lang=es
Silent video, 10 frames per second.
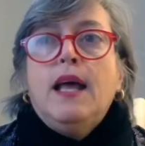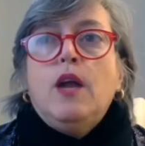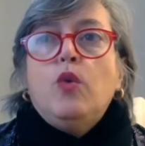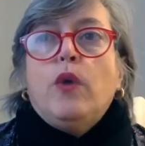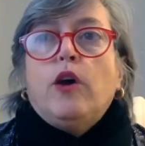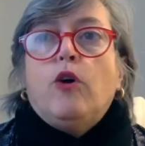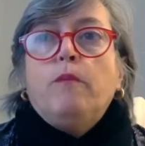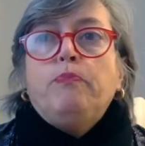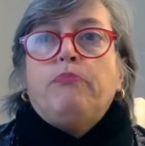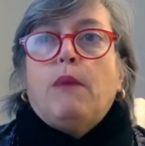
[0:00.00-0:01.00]

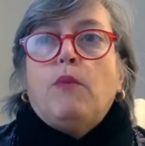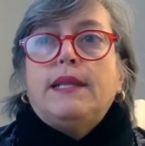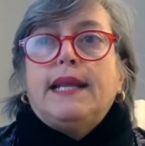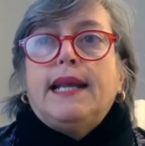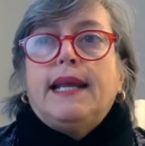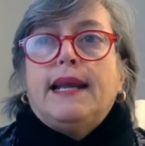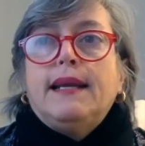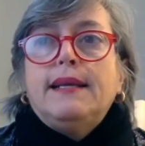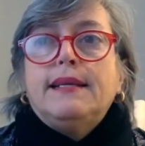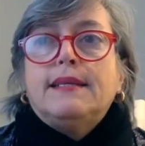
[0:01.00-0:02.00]
Luego vamos a tener
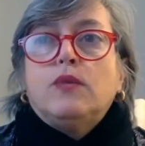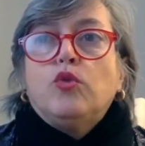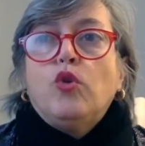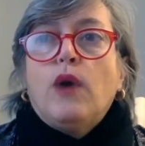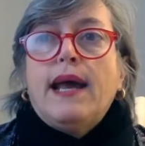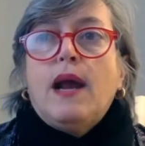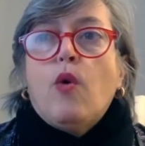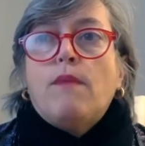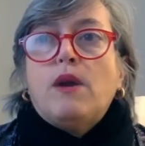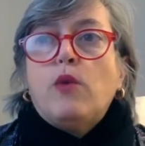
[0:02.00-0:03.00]
en segundo lugar a
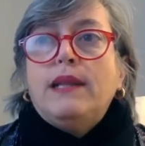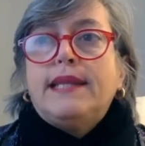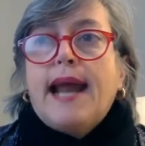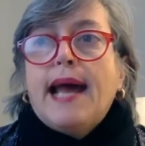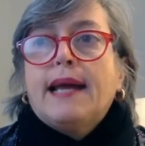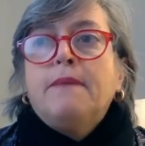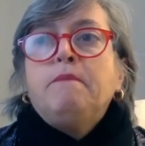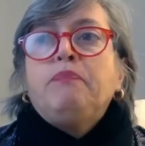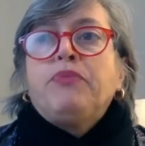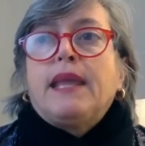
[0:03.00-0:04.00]
Juan Manuel Track,
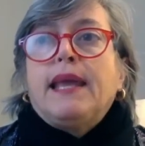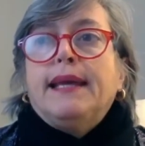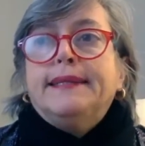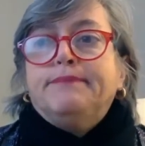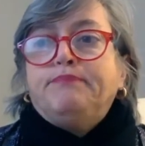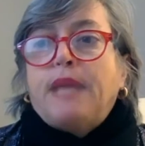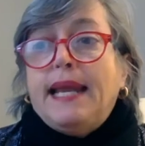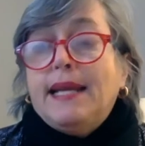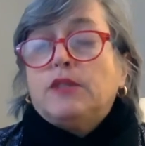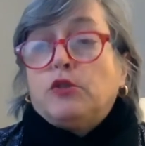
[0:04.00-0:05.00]

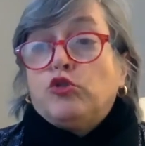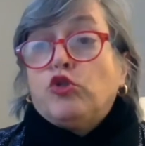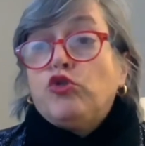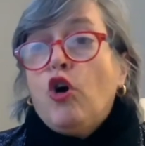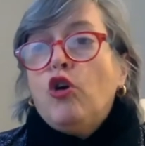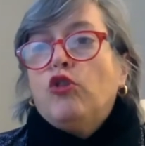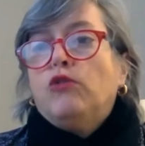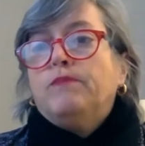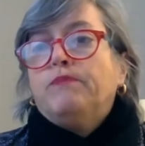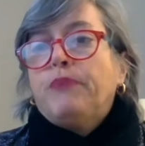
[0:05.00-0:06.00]
quien es
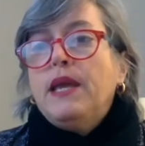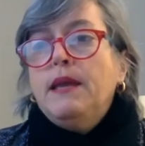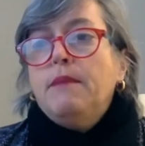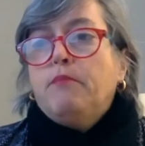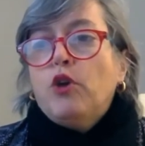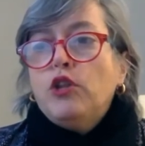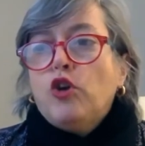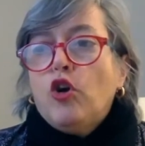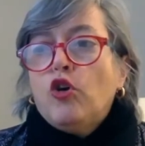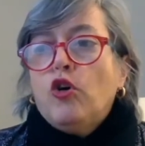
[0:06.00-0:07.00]
sociólogo y
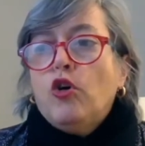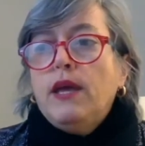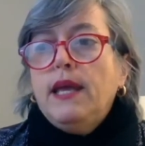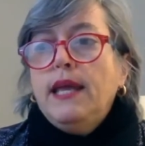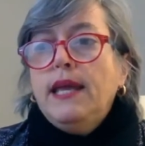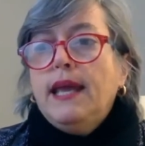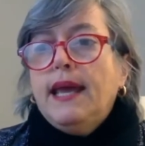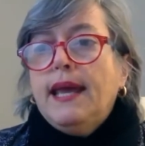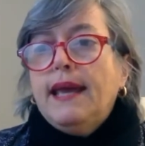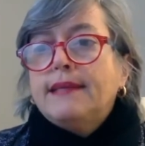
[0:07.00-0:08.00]
politólogo y
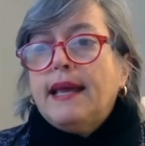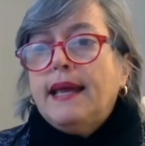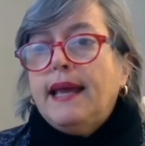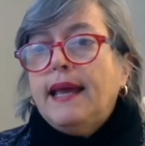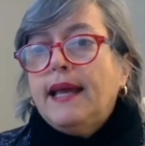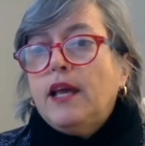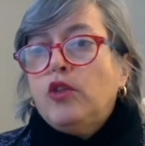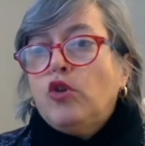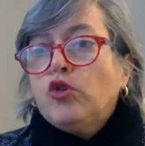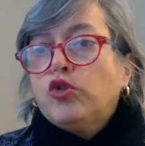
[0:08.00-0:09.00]
es,
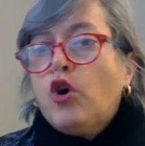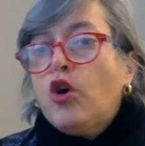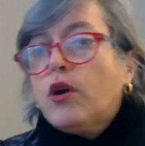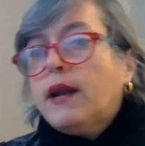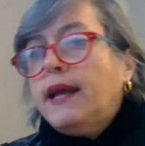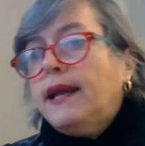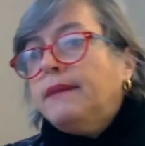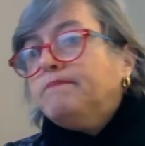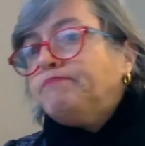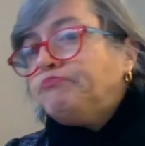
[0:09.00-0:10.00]
doctor
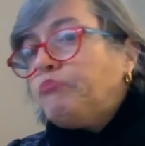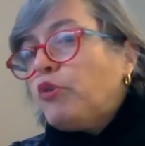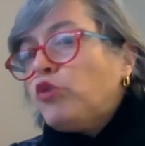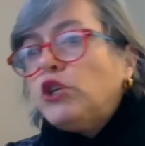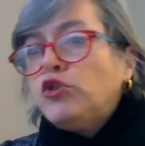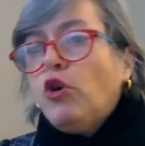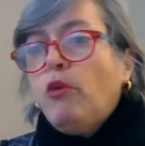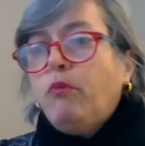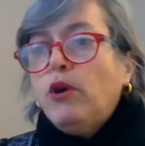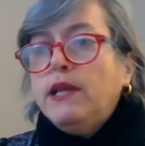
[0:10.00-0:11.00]
en
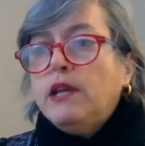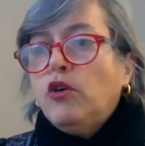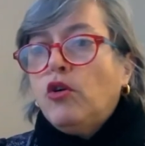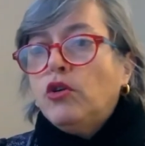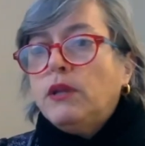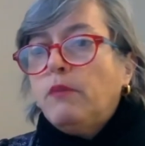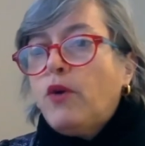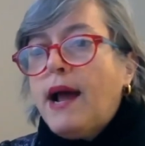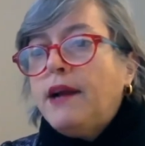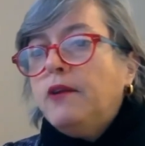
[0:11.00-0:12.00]
procesos políticos
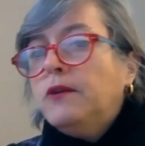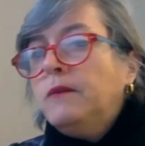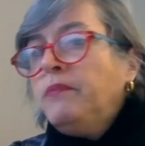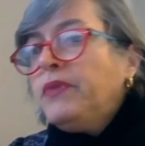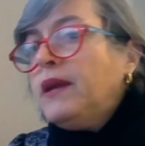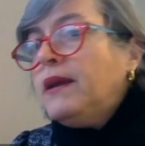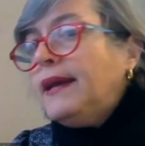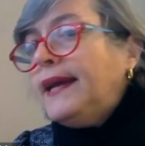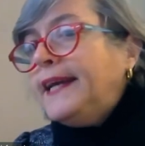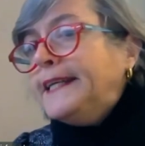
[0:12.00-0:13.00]
contemporáneos
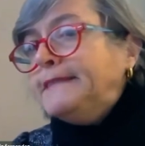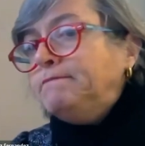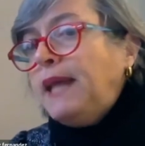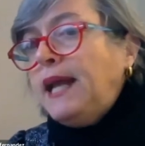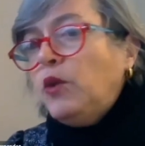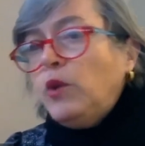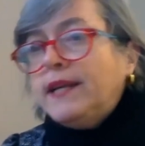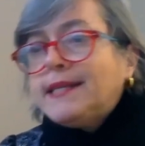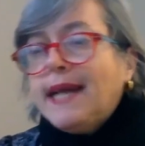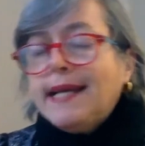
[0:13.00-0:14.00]
eh, de la
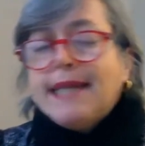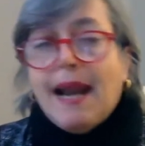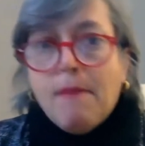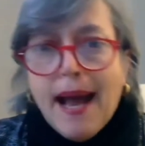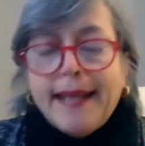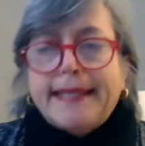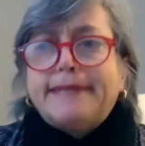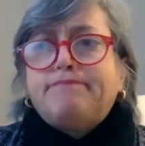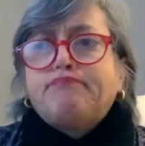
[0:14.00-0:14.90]
Universidad de Salamanca.